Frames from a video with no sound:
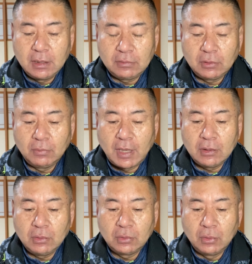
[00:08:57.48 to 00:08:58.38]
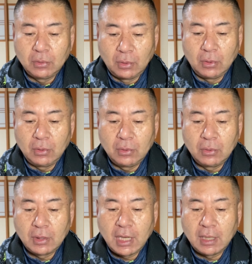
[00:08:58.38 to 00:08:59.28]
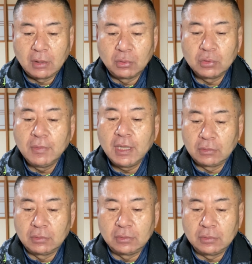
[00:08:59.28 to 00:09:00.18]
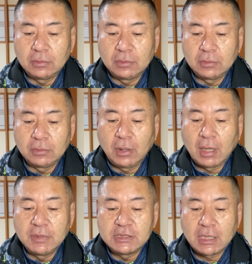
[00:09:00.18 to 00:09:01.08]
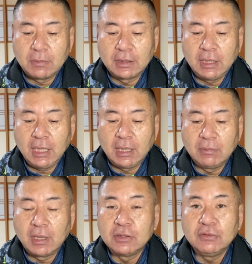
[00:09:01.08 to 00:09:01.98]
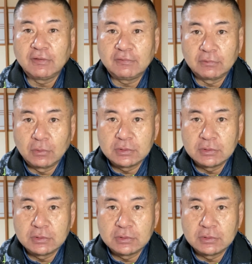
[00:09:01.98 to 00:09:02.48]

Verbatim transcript: それと前の道路が6メートルの道幅で、まあ、融雪装